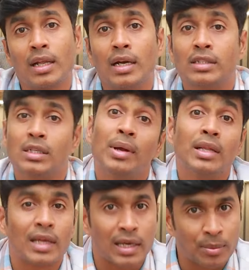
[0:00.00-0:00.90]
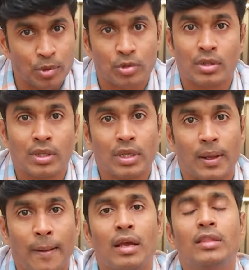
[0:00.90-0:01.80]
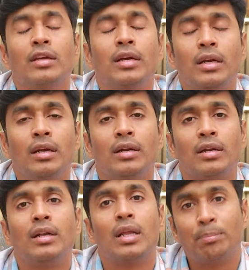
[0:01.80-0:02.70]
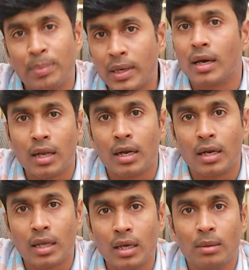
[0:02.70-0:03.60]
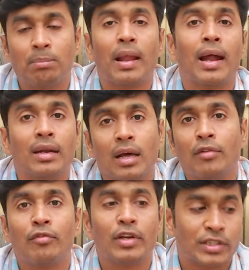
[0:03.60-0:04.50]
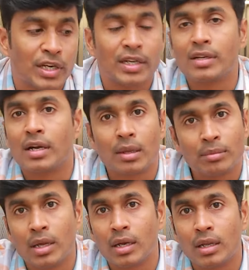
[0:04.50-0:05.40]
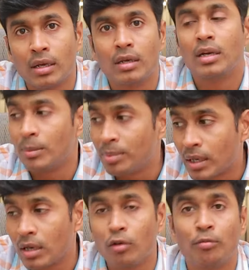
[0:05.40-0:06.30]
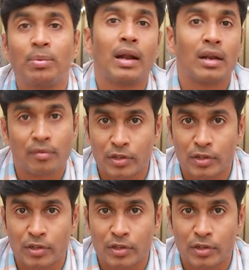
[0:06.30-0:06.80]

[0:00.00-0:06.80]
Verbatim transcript: గంట నడిస్తే మళ్ళీ తగ్గిపోతుంది ఇది టిపికల్ అండి ప్లాంటార్ ఫేషియాటిస్ అంటాం దాన్ని టిపికల్ ఆఫ్ ప్లాంటార్